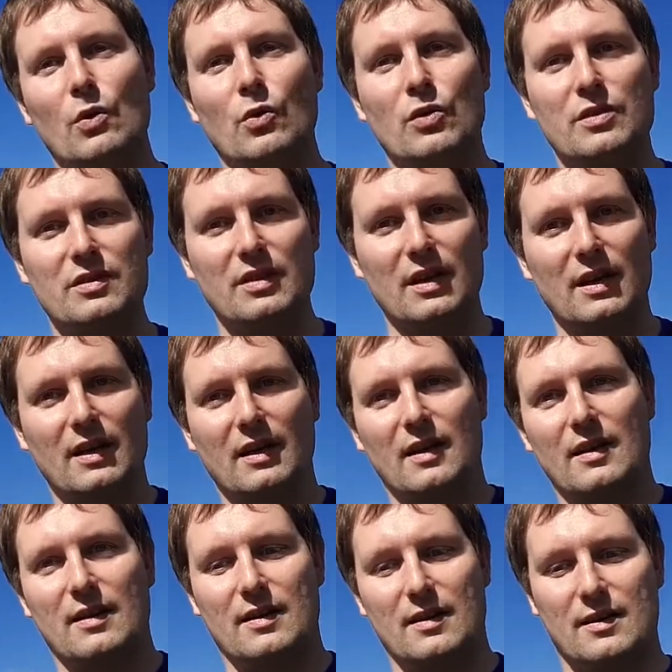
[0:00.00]
Und
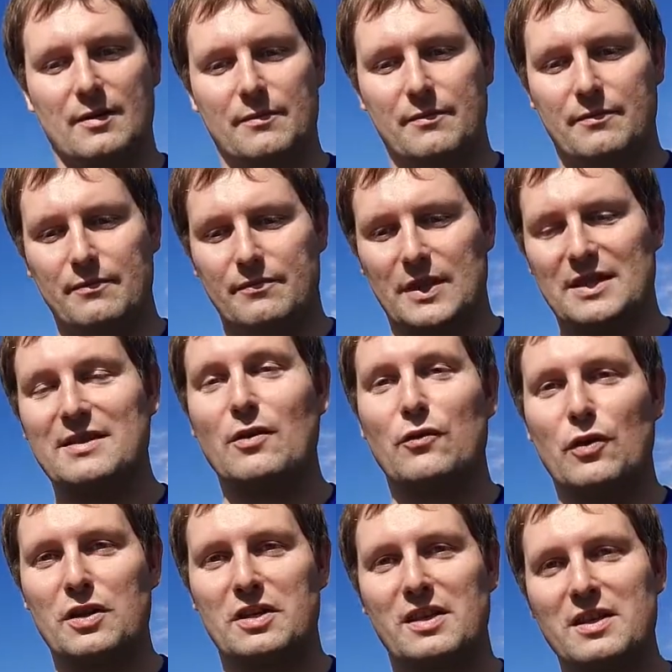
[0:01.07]
ähm, das ist ja auch
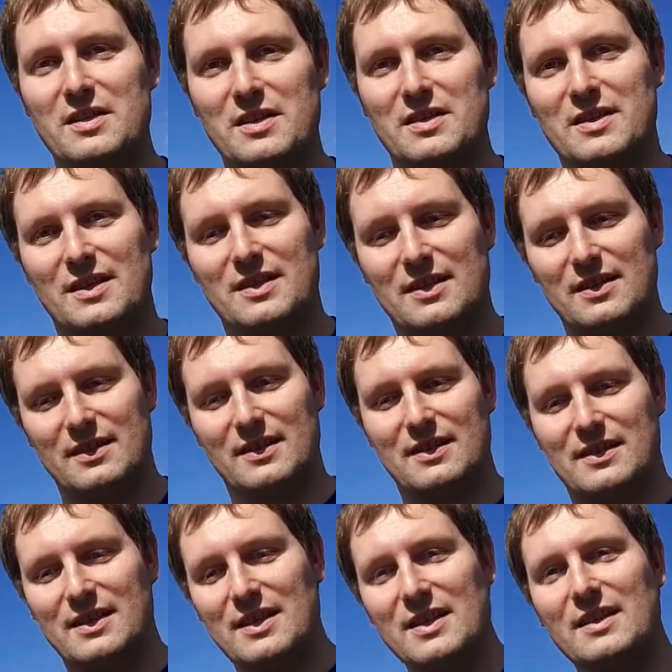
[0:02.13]
völlig richtig, dass
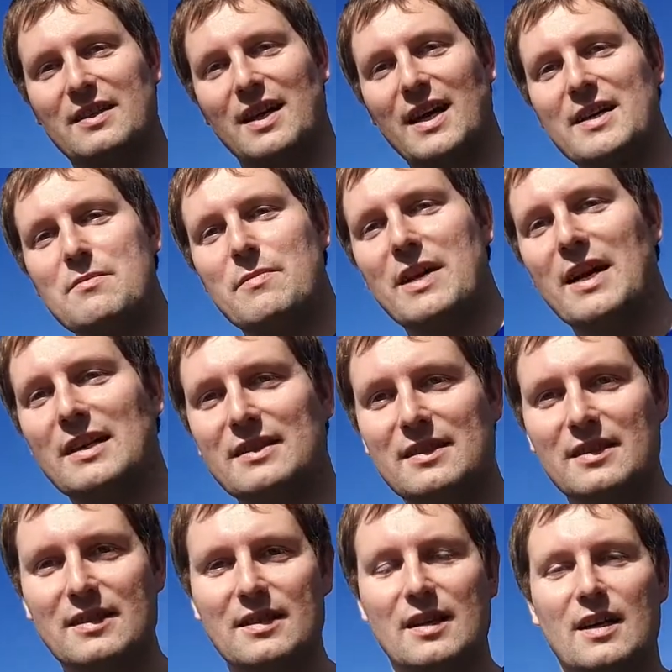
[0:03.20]
die drei
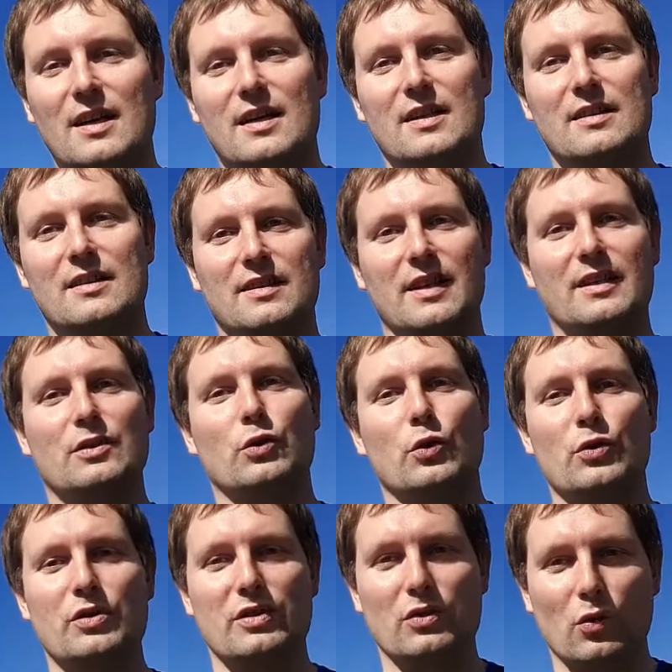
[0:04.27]
Märkte den
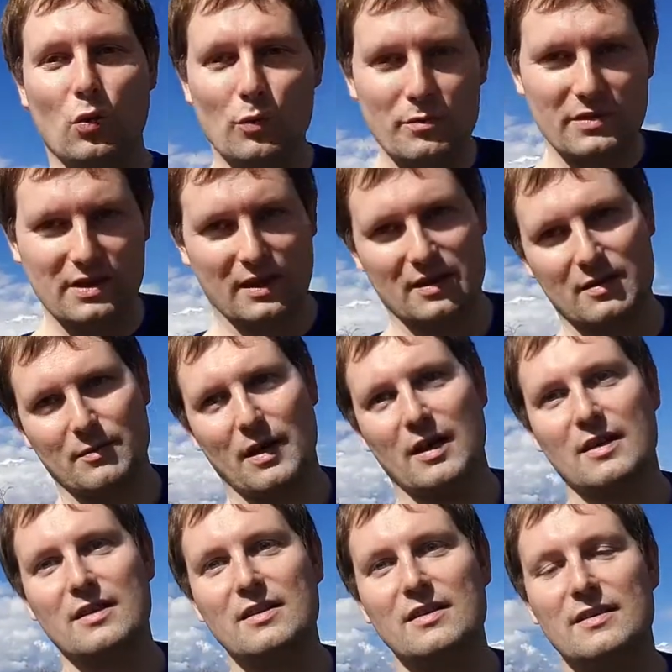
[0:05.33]
größten Umsatz
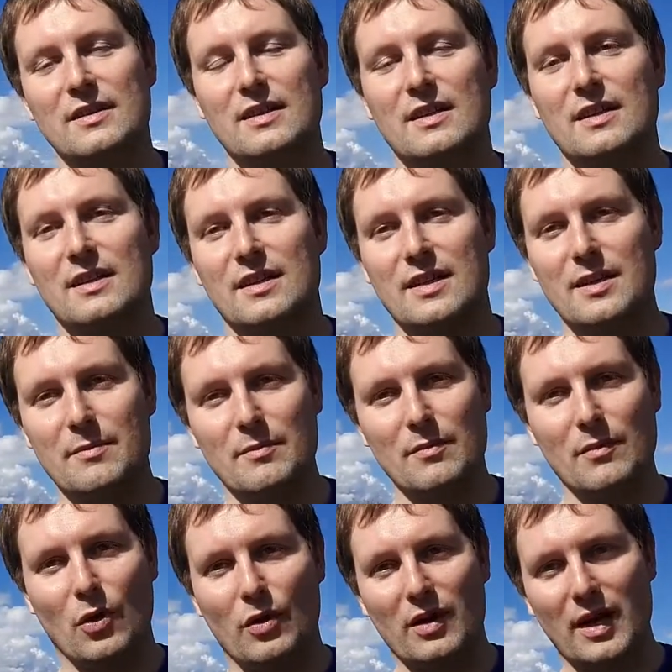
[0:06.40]
machen
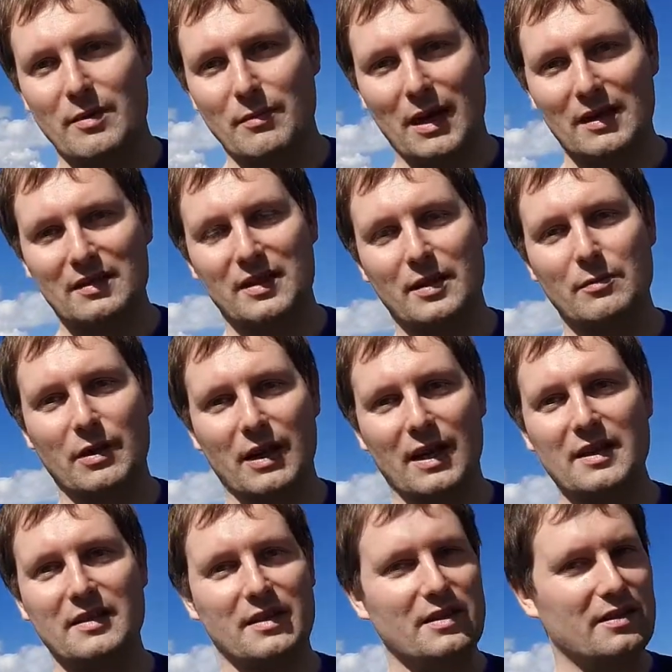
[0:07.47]
im
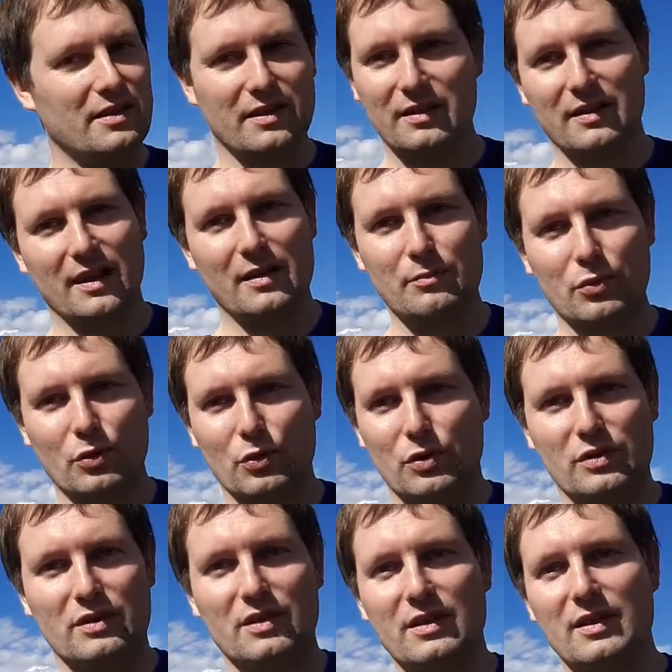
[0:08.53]
Online-Marketing-Bereich, in digitalen
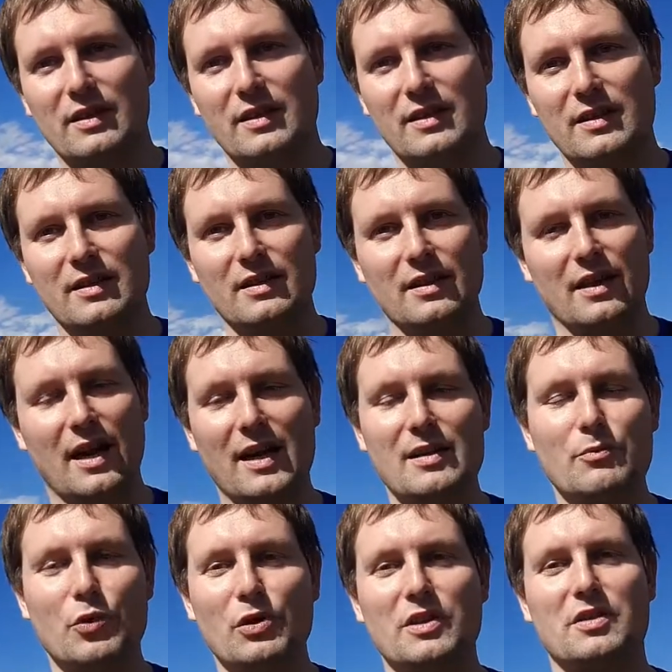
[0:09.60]
Produkten, in
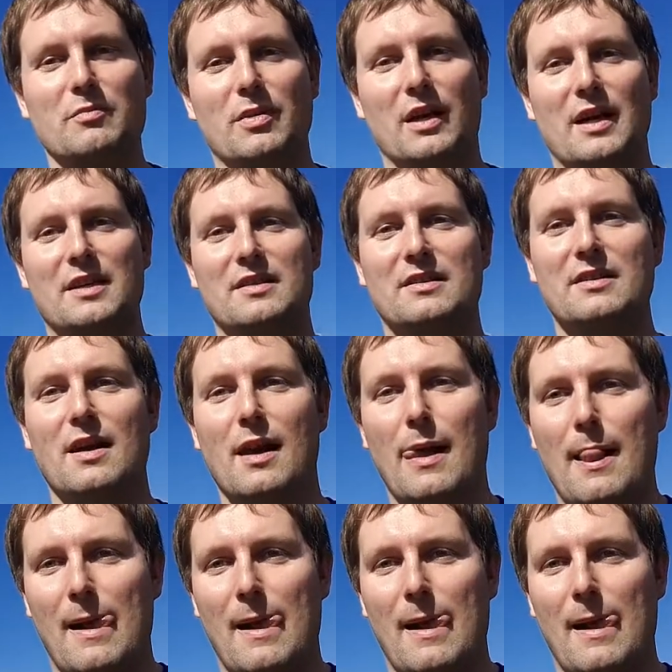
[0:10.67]
allen möglichen Bereichen.